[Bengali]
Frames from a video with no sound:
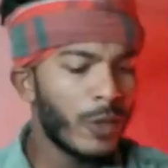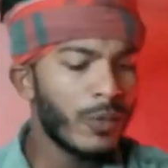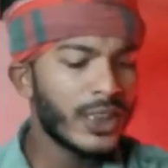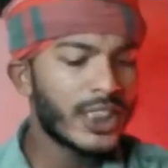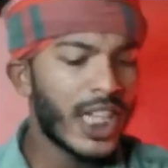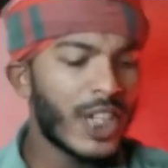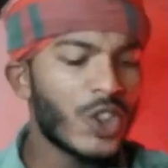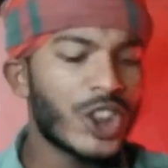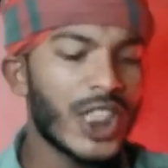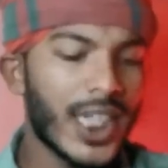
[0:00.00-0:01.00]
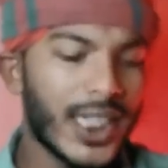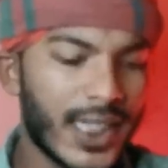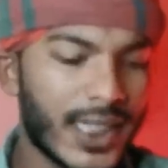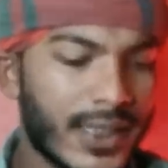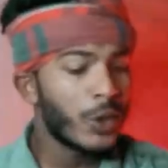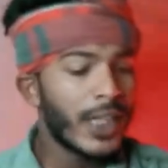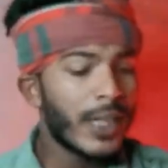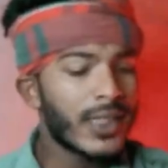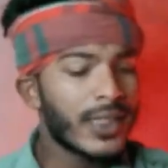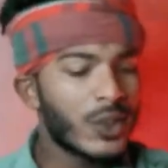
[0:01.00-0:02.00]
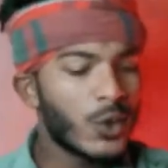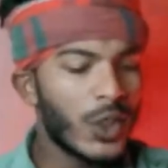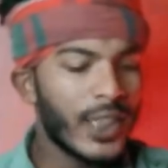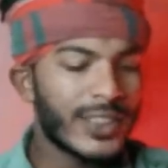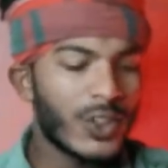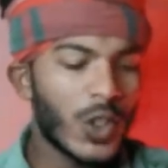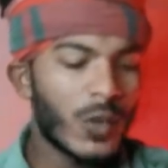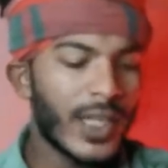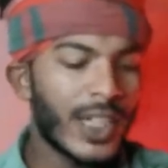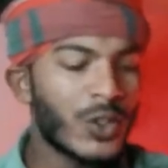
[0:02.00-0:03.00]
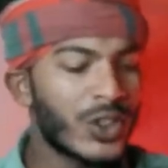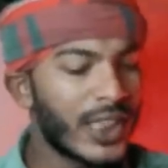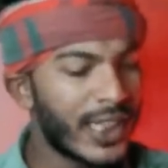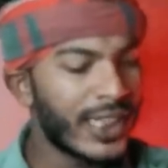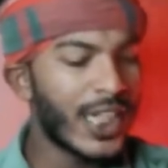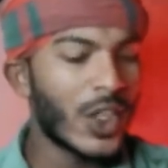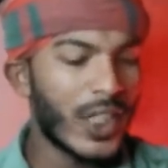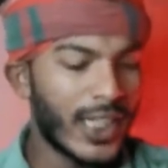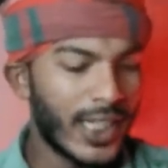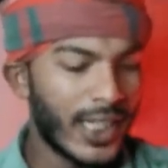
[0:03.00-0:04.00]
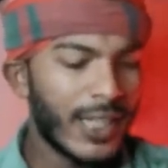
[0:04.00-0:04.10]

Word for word: মোহাম্মদ সাগর শাহাদাত পরিয়াপার কিছু হলে জ্বলবে আগুন রান্নাঘরে